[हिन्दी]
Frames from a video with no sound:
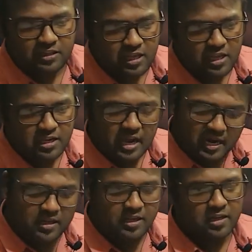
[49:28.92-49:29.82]
रिएक्ट
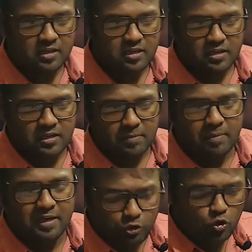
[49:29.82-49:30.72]
करेगा
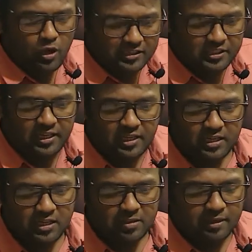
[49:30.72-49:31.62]
भले दोनों एसिड है
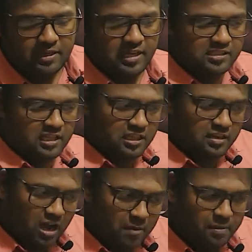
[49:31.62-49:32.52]
बट ए सी थ्री
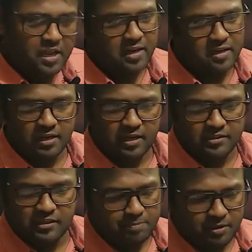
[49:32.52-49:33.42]
वहां भी रिएक्ट करेगा
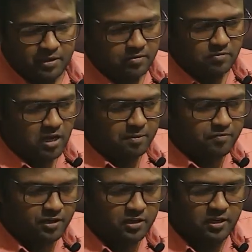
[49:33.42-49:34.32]
इसलिए अपन वहां भी
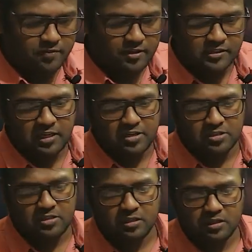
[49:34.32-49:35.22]
प्रोड्यूस ऑफ
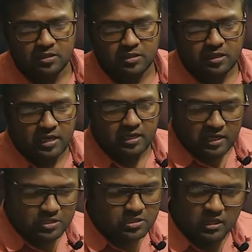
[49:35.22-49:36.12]
एसिलेशन
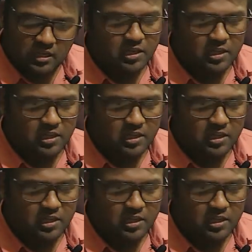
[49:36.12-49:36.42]
अल्टरनेशन नहीं ले